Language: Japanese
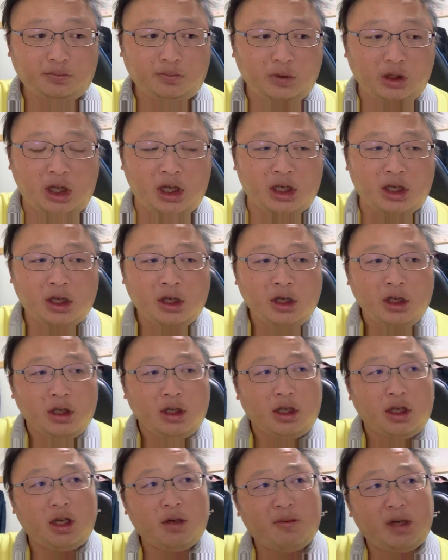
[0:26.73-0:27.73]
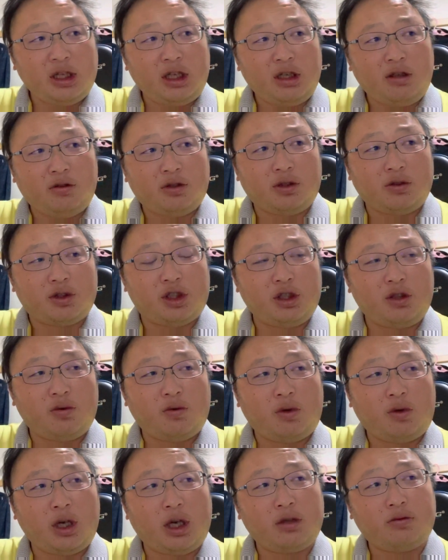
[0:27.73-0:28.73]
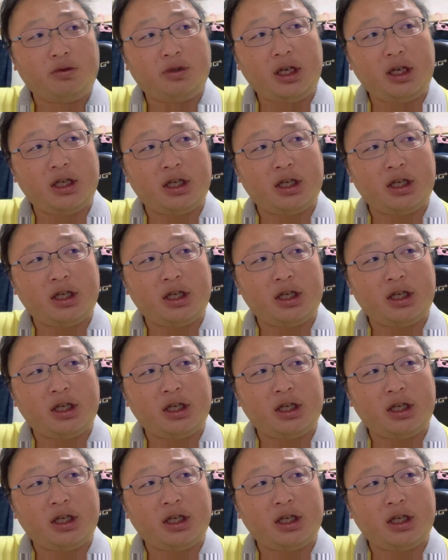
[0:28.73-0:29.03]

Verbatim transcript: で、えー、マネックスの信用500で、